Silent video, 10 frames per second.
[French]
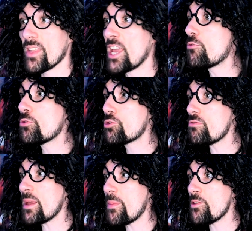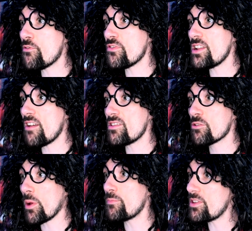et où tous les pédophiles avaient le
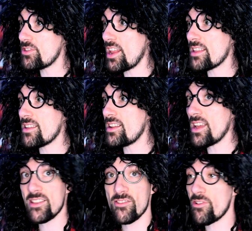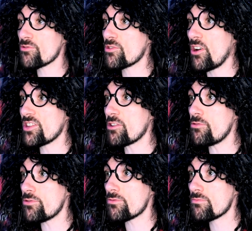droit de passer à la télé à des heures de grande
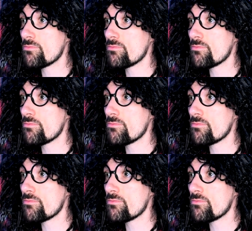écoute